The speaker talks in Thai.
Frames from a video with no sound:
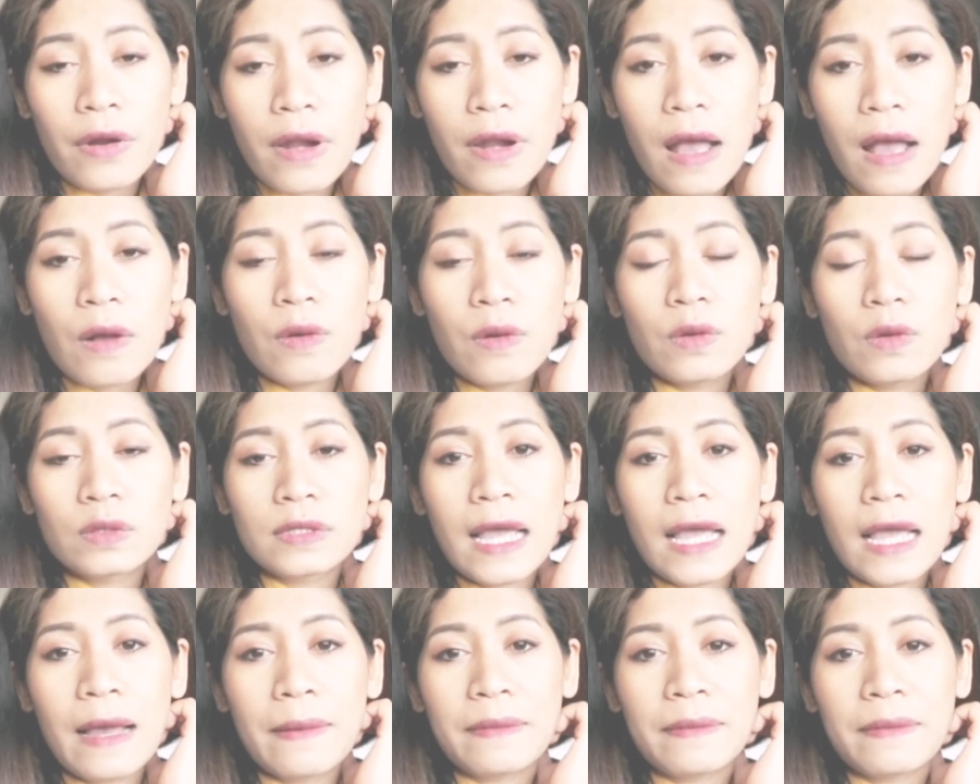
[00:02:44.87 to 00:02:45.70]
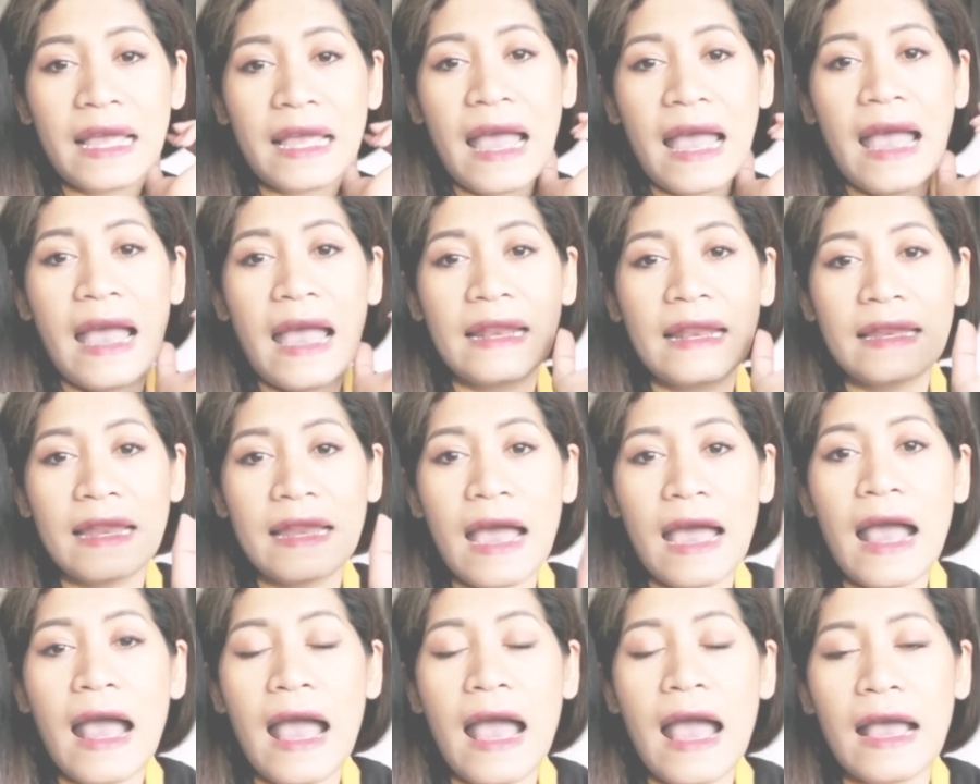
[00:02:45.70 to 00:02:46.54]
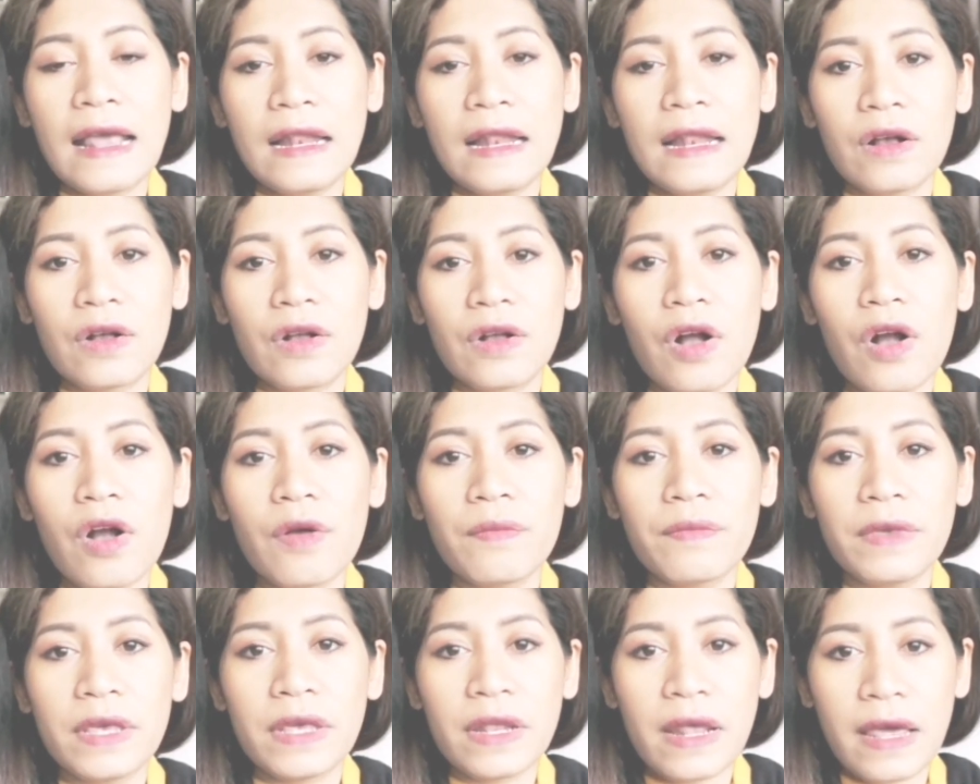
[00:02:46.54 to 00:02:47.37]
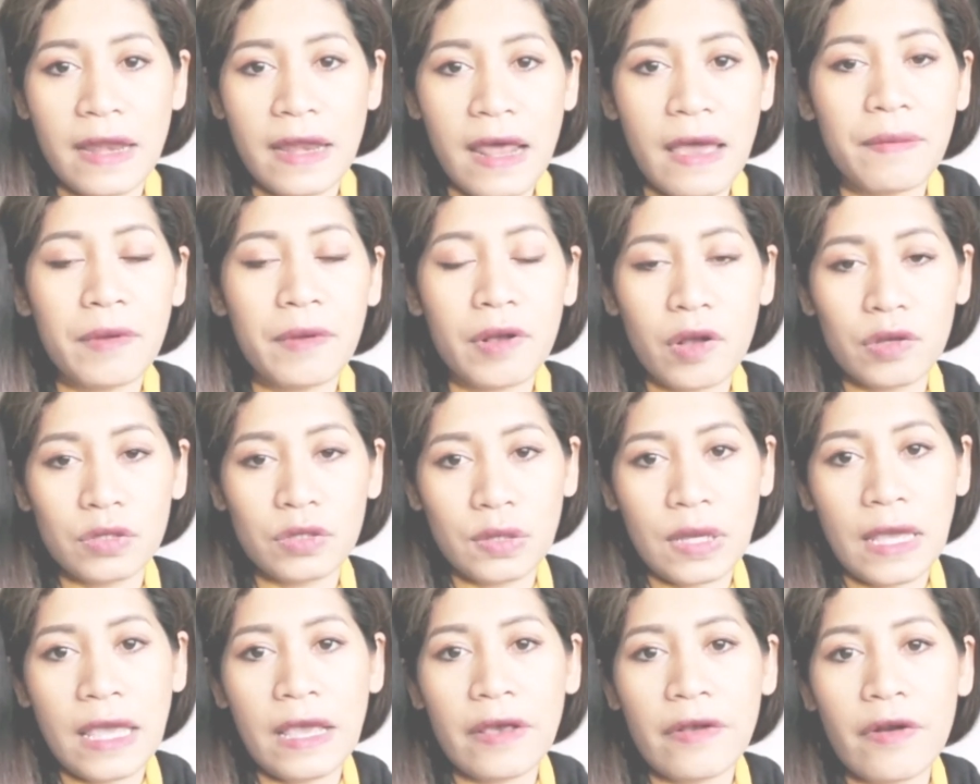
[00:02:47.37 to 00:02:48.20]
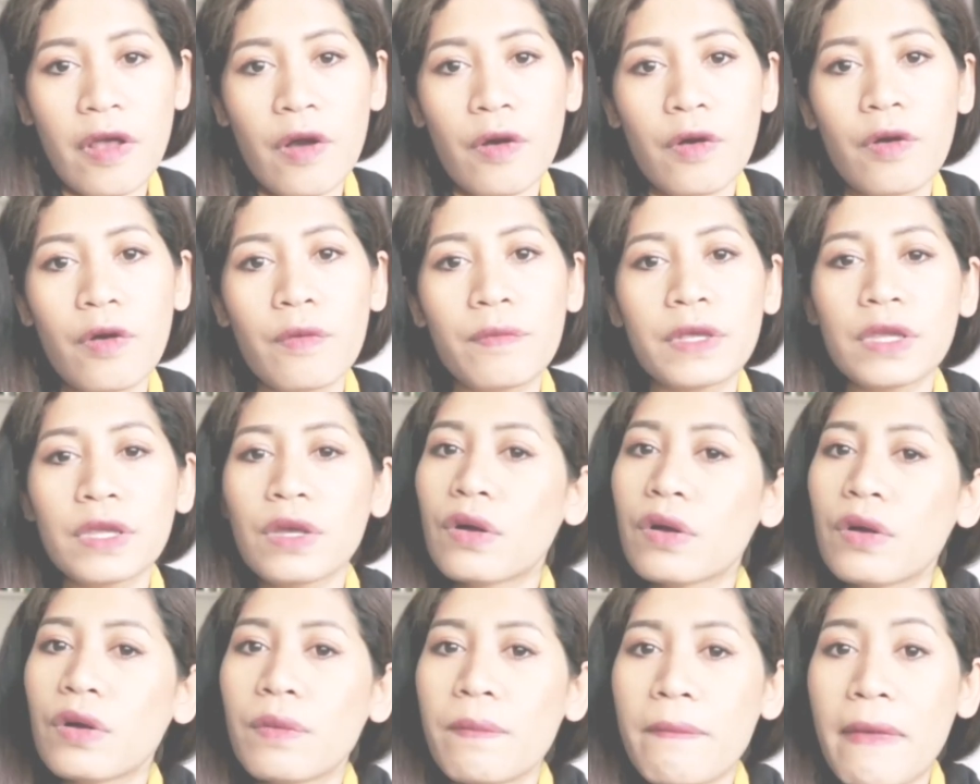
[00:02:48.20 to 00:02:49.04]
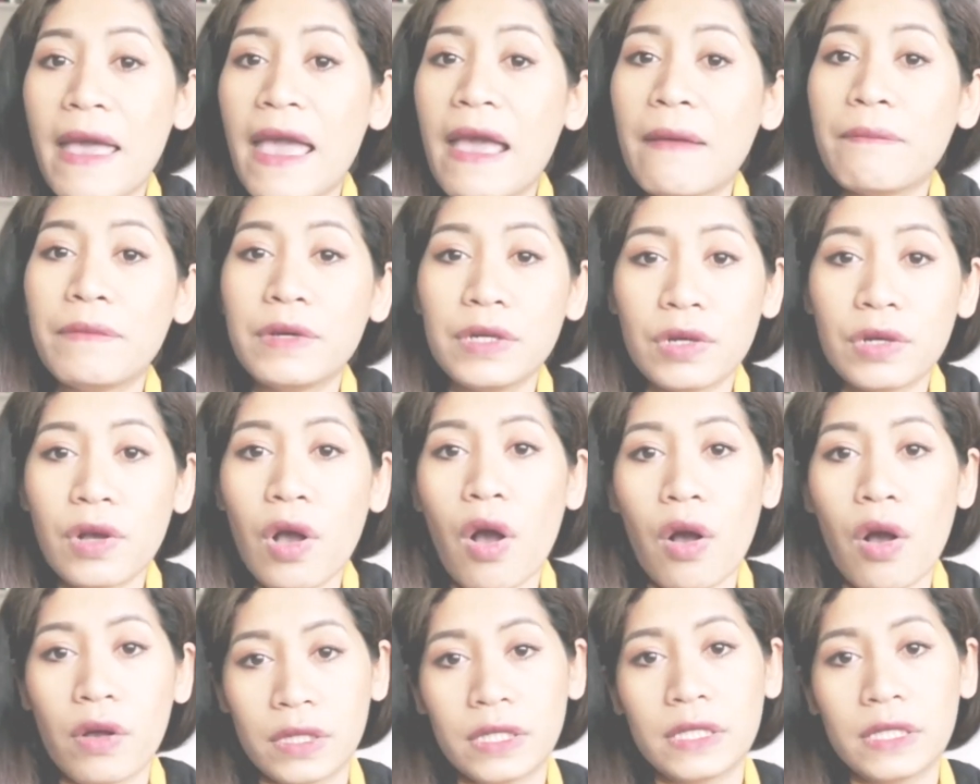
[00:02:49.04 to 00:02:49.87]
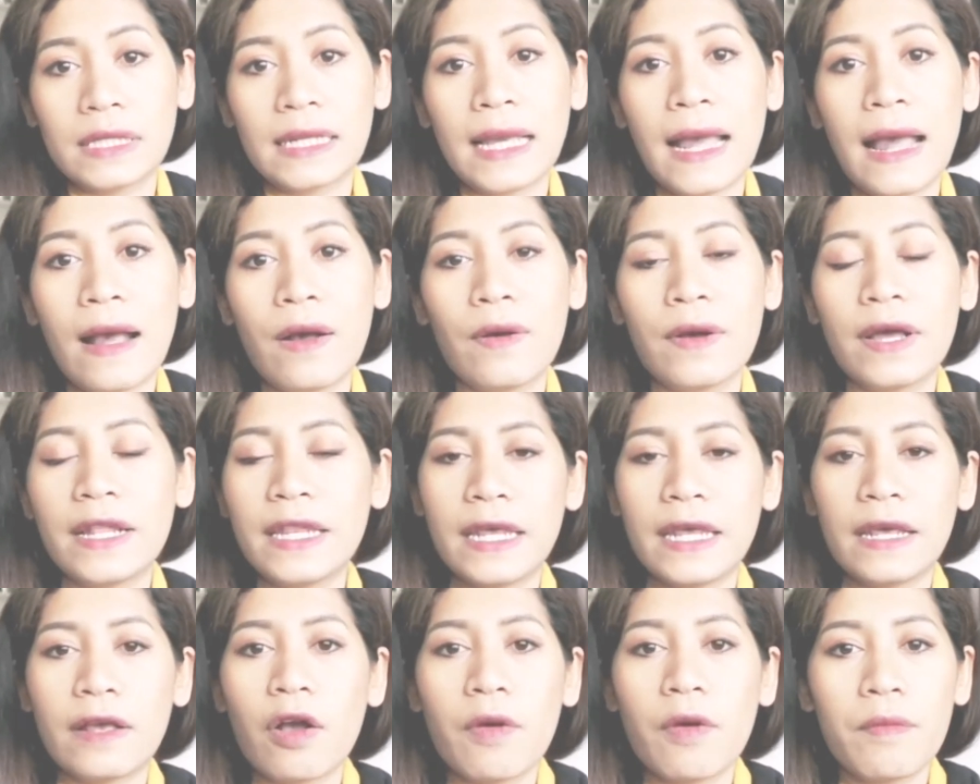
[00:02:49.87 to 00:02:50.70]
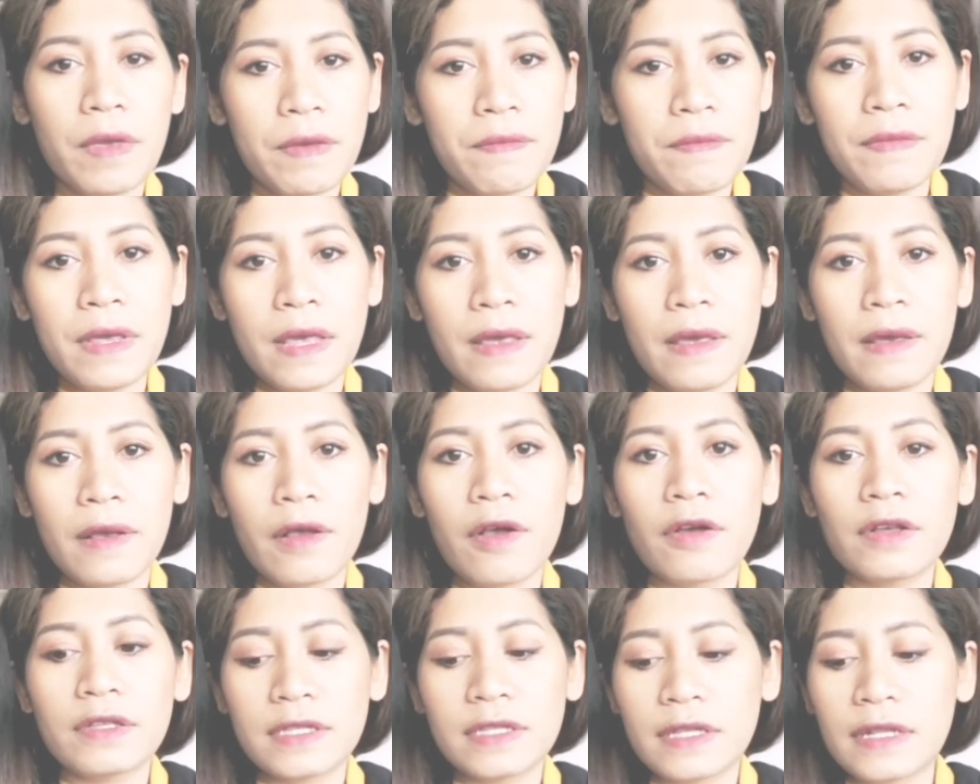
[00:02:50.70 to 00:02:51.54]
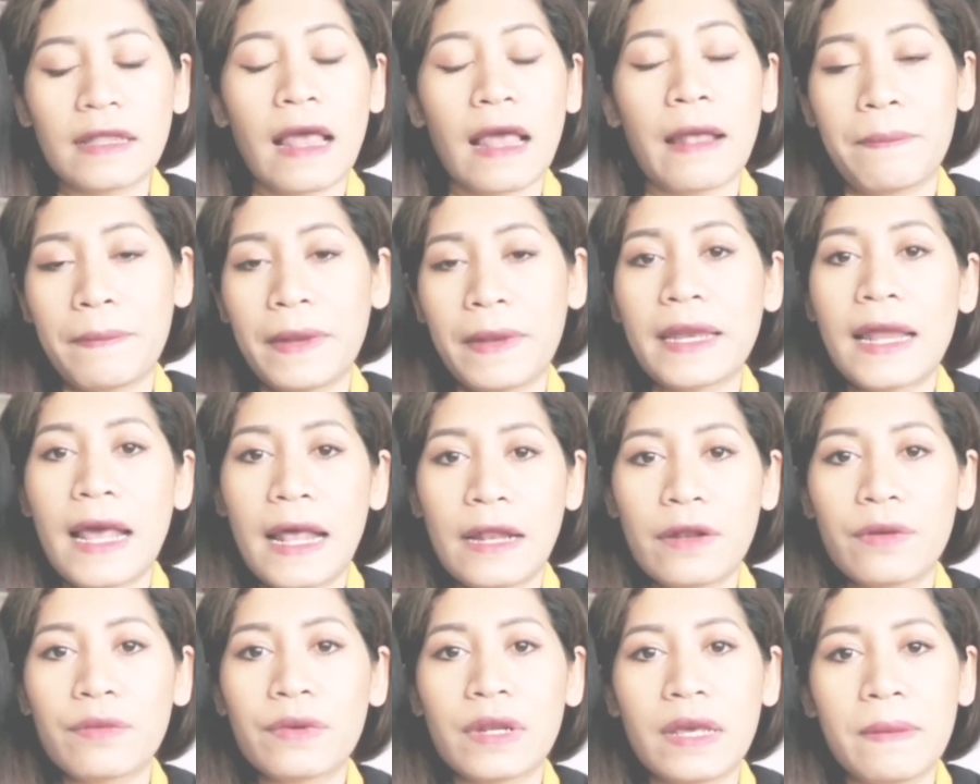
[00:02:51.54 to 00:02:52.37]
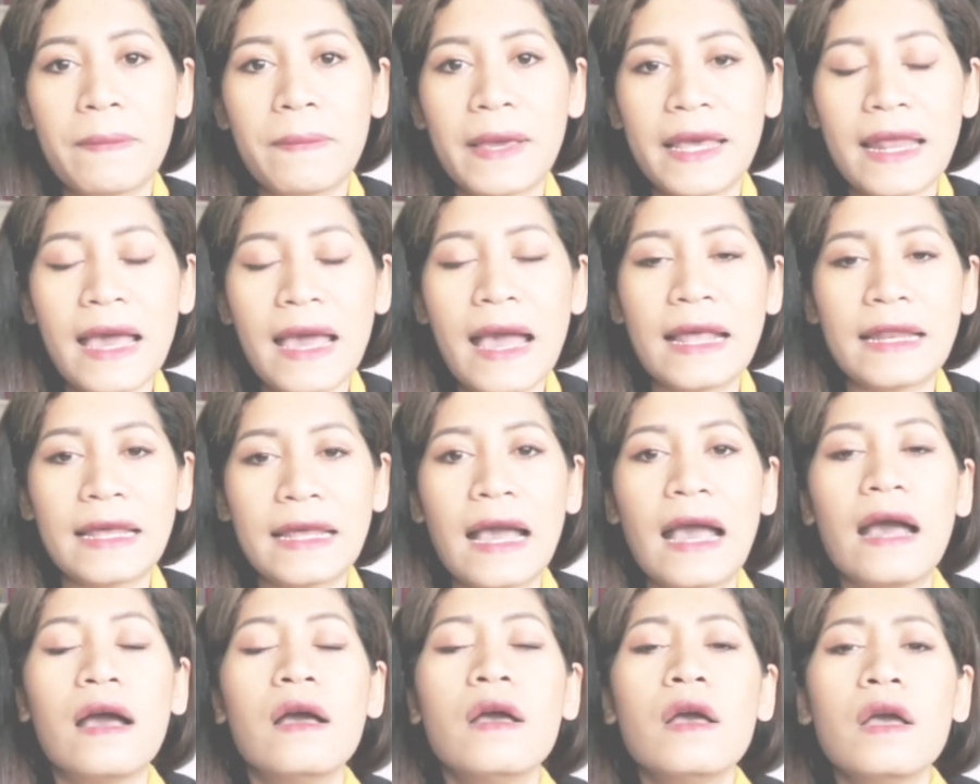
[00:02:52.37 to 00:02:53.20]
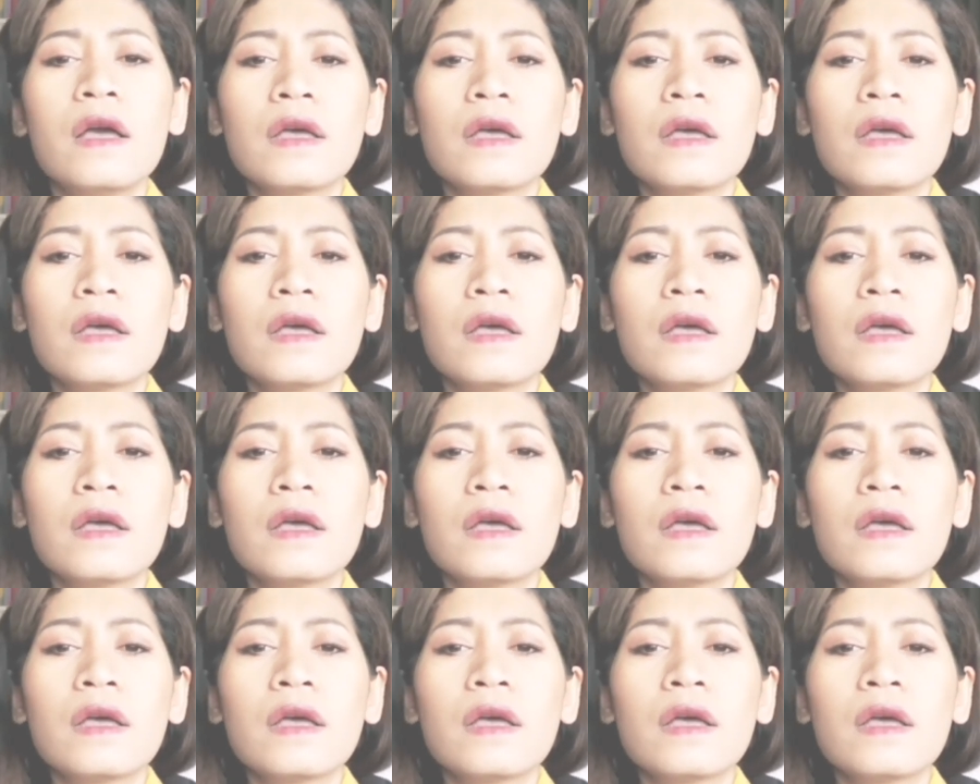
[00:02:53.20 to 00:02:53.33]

เราทำงานได้ แล้วก็มีรายได้เป็นของตัวเอง เราก็ไม่ต้องแบมือของเงินเขาอันนี้ก็ไม่มีก็จะตัดปัญหาตรงนี้ไปได้นะคะ